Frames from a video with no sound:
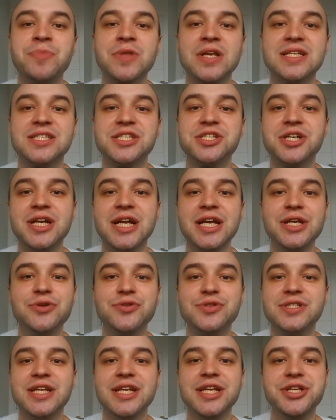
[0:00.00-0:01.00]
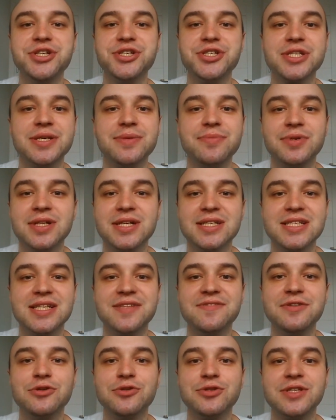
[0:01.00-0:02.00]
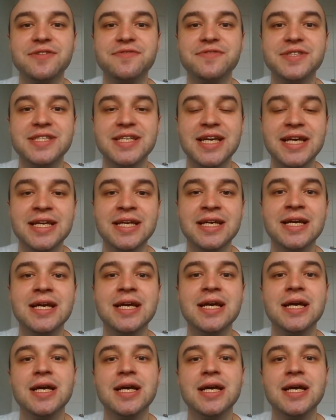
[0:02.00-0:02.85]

к сожалению, исторически была задвинута в тень.